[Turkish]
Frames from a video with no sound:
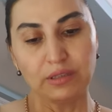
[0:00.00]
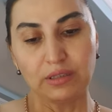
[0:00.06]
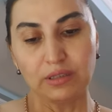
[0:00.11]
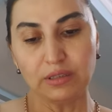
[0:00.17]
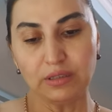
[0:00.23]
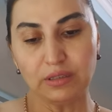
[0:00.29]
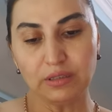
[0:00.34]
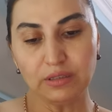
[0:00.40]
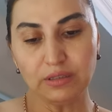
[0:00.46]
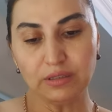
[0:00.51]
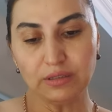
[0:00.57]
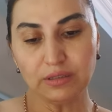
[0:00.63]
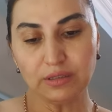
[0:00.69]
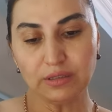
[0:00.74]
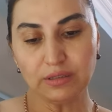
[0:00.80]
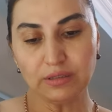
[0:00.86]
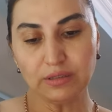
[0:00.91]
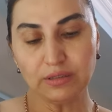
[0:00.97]

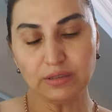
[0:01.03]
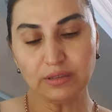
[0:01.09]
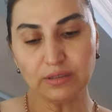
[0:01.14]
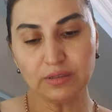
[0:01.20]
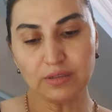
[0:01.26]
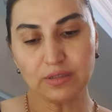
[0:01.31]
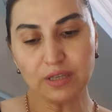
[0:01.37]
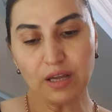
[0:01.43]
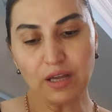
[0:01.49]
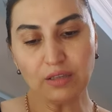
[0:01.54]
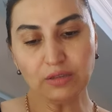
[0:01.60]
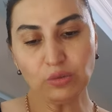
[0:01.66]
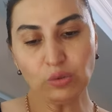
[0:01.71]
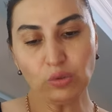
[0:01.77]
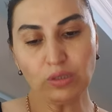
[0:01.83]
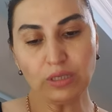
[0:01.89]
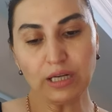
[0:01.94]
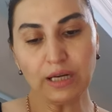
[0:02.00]
Ee, sağlık
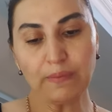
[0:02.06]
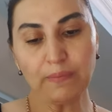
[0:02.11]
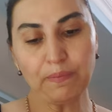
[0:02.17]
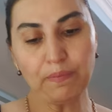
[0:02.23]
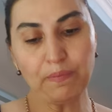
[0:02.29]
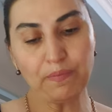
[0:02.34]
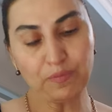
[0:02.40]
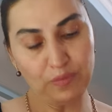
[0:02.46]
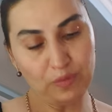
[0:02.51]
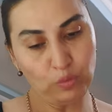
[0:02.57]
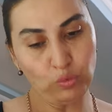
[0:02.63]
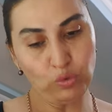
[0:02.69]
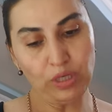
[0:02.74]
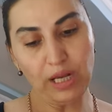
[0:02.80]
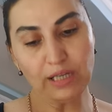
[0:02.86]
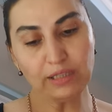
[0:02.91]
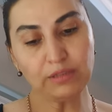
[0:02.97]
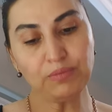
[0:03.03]
olarak
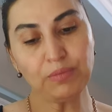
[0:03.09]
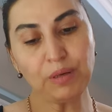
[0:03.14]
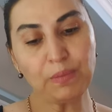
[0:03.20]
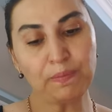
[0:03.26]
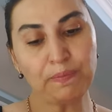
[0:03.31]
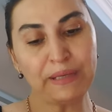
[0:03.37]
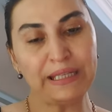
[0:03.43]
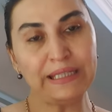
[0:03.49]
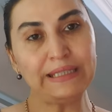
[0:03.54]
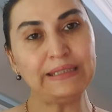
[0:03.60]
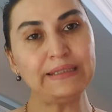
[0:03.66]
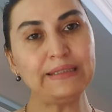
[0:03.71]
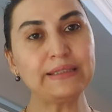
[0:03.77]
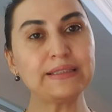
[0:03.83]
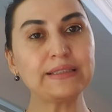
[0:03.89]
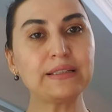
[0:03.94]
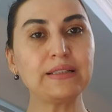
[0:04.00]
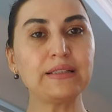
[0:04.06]
uyardım ama
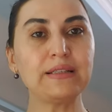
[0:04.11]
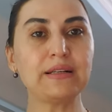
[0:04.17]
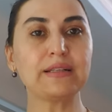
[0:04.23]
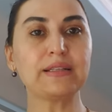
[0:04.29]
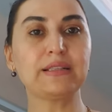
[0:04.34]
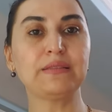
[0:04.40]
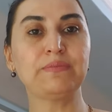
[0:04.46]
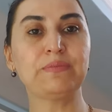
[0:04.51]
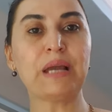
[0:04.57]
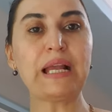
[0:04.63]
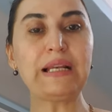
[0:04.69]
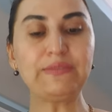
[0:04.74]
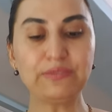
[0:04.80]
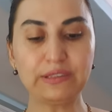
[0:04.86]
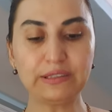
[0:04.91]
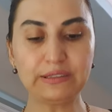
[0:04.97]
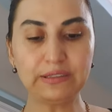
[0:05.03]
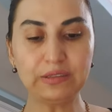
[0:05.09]
belinizle alakalı bel
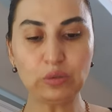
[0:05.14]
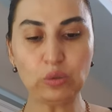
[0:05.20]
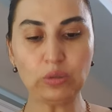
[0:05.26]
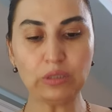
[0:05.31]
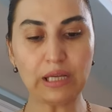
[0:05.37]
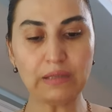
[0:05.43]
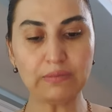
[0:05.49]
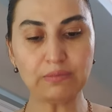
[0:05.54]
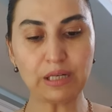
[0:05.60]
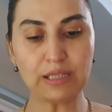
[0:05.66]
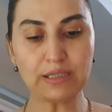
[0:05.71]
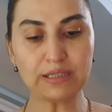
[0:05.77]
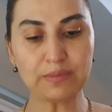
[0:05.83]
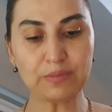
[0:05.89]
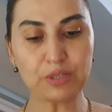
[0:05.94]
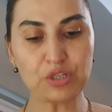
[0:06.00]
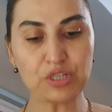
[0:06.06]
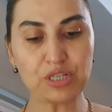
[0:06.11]
fıtığı olan
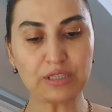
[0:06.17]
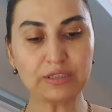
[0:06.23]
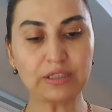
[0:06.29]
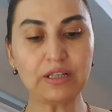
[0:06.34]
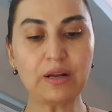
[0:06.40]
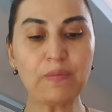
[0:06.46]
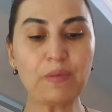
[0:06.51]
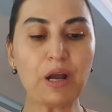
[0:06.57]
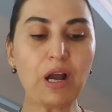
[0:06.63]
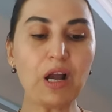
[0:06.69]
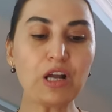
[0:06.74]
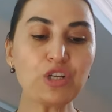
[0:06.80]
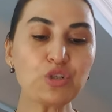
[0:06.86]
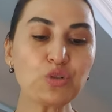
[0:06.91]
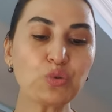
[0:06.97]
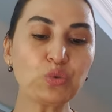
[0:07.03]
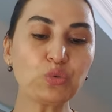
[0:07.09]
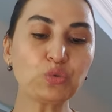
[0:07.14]
bazı Başakları ama
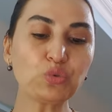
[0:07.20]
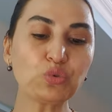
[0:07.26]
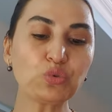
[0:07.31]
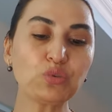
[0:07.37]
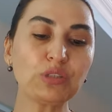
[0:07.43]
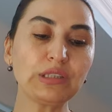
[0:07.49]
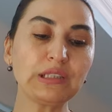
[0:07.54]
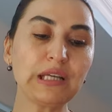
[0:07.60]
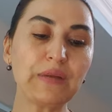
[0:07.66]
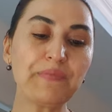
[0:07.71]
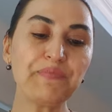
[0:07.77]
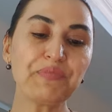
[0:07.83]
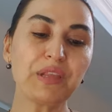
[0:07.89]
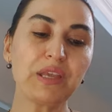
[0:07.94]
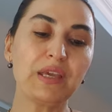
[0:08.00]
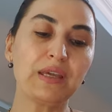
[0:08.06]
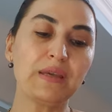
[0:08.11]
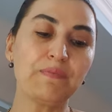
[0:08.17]
aşk konusunda da
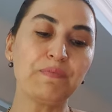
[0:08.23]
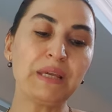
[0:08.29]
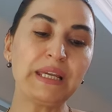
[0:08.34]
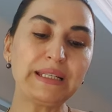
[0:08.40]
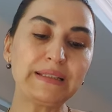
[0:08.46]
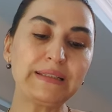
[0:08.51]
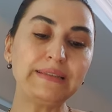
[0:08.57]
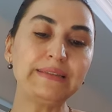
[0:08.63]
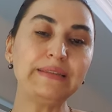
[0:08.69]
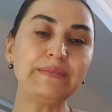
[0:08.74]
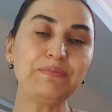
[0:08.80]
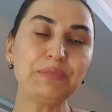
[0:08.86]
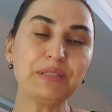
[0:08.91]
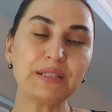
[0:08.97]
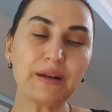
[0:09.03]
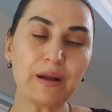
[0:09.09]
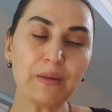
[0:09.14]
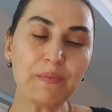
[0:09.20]
beklediğim
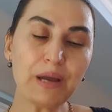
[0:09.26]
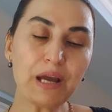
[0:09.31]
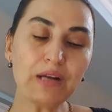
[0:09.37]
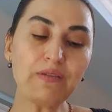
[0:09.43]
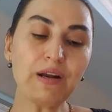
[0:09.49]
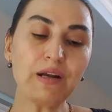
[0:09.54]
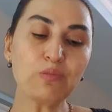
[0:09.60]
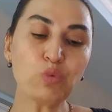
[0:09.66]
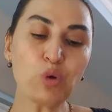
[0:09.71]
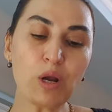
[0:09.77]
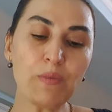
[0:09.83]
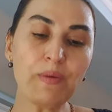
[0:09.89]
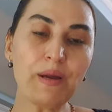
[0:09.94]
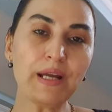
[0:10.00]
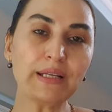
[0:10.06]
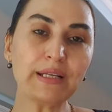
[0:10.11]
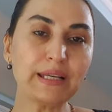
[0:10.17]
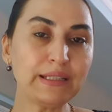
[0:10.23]
bir haber var bu
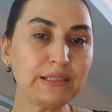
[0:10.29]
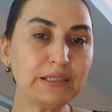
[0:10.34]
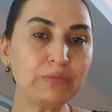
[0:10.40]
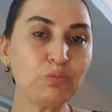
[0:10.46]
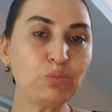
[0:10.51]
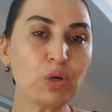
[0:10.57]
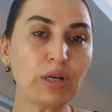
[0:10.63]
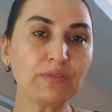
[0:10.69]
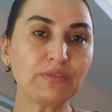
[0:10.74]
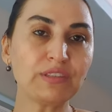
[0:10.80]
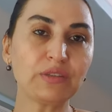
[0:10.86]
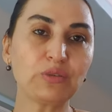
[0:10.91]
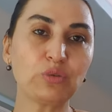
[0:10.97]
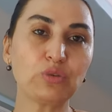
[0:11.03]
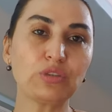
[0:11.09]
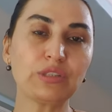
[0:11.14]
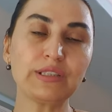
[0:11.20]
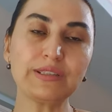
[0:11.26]
haber gelir mi bu hafta
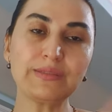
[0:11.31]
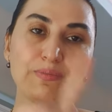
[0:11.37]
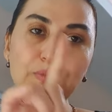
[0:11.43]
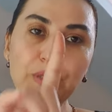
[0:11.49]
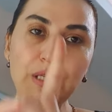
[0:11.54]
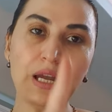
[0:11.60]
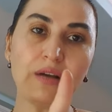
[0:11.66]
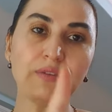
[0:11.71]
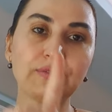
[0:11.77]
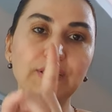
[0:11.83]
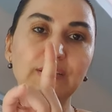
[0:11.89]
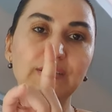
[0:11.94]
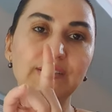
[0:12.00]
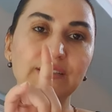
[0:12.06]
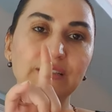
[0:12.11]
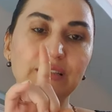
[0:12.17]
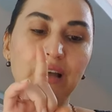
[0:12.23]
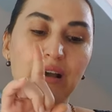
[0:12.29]
diyorsanız bir
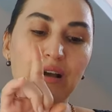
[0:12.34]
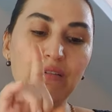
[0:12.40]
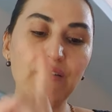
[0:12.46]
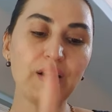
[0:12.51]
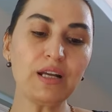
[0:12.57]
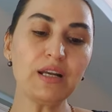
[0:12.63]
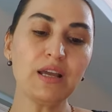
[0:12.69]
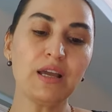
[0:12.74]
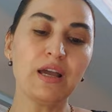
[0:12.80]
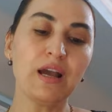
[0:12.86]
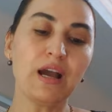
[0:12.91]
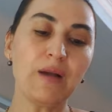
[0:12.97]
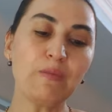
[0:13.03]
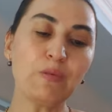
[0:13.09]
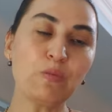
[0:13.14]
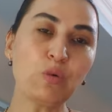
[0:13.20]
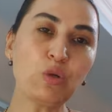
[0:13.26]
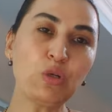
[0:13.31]
haftası daha var
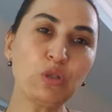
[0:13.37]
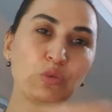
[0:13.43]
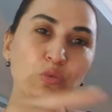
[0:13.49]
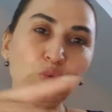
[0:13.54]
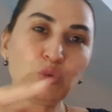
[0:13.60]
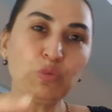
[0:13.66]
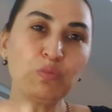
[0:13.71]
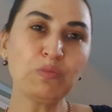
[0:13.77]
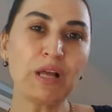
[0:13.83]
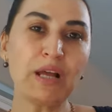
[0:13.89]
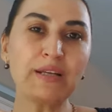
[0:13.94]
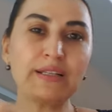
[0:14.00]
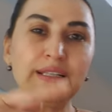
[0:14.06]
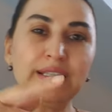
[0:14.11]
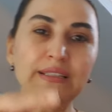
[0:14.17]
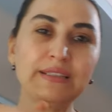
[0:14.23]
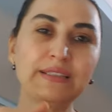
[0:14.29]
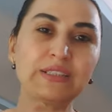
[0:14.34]
ama böyle duyumlar
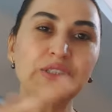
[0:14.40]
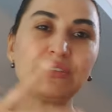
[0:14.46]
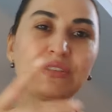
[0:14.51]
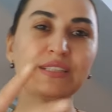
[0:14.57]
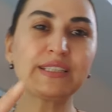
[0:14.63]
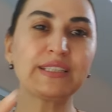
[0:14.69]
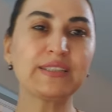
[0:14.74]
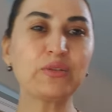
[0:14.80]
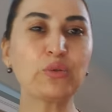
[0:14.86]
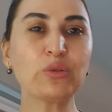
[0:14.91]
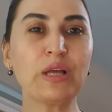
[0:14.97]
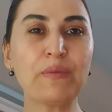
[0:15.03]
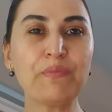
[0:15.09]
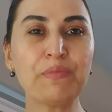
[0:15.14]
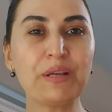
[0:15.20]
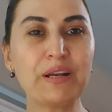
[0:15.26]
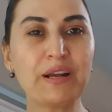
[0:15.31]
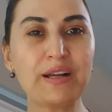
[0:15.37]
ilgisi ve size olan
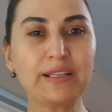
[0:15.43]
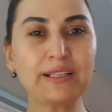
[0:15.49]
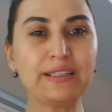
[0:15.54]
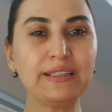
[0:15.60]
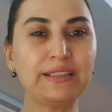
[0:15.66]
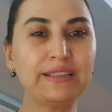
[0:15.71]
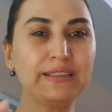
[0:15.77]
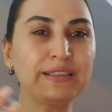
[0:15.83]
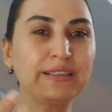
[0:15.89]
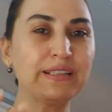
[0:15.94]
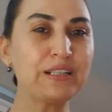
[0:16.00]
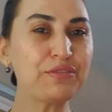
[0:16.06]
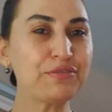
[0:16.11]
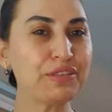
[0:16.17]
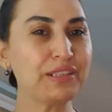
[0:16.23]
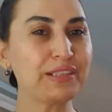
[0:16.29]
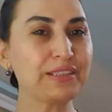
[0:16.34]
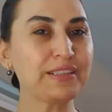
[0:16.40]
merakıyla ilgili
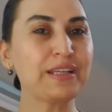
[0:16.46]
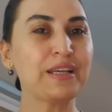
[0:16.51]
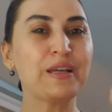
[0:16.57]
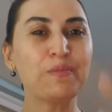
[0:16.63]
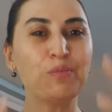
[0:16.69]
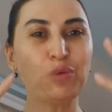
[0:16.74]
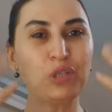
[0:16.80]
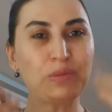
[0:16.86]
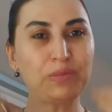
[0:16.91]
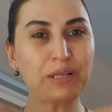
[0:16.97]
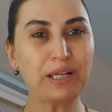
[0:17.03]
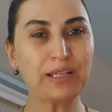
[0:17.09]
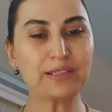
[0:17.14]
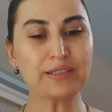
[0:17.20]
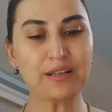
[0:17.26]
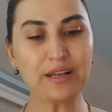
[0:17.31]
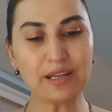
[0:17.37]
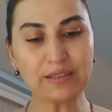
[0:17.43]
kafanız böyle
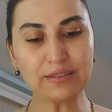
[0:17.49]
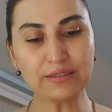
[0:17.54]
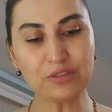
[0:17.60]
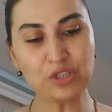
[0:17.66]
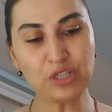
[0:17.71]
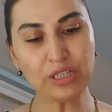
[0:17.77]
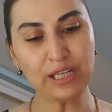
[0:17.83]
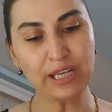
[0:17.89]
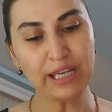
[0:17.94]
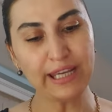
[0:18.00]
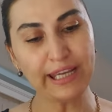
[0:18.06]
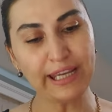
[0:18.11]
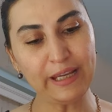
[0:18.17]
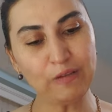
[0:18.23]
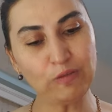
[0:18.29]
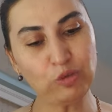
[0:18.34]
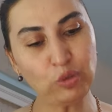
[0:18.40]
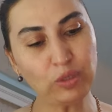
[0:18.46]
biraz rahatlayacak
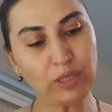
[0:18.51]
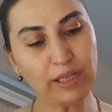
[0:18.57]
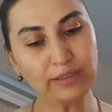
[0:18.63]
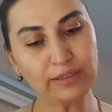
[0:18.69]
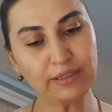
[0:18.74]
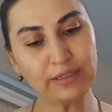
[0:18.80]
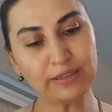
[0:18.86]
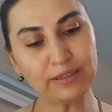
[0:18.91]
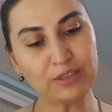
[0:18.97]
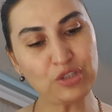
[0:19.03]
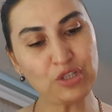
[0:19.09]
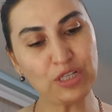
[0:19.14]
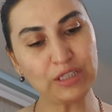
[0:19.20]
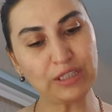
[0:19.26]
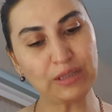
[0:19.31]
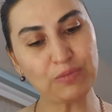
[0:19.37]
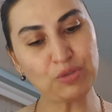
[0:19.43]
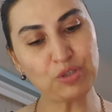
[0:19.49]
evli olanlara da
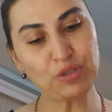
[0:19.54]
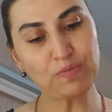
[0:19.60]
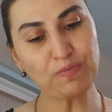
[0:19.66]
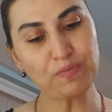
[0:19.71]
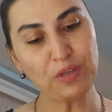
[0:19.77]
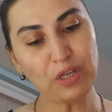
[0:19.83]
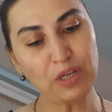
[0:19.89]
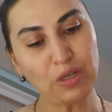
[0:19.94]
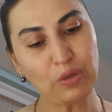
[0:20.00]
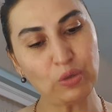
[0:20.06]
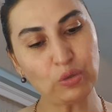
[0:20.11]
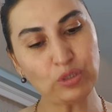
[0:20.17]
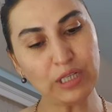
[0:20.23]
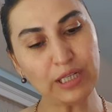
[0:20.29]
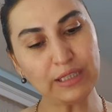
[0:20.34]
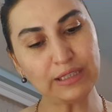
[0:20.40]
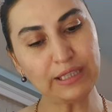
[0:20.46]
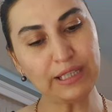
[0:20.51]
şey demişim
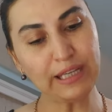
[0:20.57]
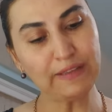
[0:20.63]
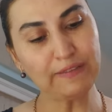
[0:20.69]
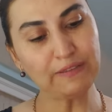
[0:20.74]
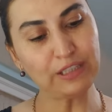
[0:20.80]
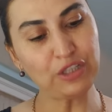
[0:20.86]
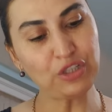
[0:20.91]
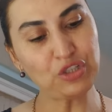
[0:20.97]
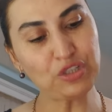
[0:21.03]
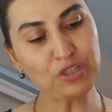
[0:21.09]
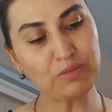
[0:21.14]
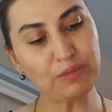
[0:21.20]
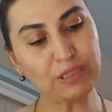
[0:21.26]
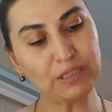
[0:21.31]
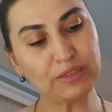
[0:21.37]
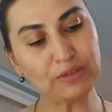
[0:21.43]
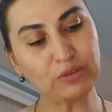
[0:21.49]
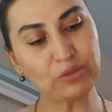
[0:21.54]
Özellikle ev
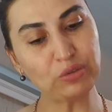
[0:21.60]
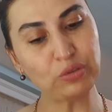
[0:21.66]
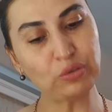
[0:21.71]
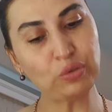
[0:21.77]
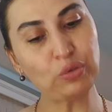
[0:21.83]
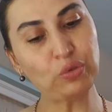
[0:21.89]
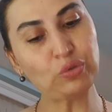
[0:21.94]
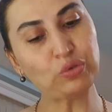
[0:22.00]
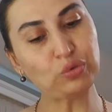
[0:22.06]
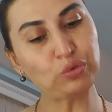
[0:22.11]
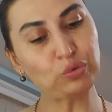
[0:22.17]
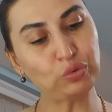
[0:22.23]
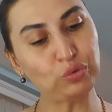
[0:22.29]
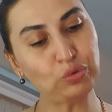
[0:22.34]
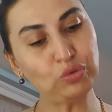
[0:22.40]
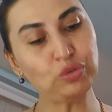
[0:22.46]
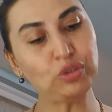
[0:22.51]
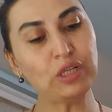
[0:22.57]
değiştirmek
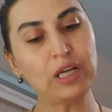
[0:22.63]
istiyorsunuz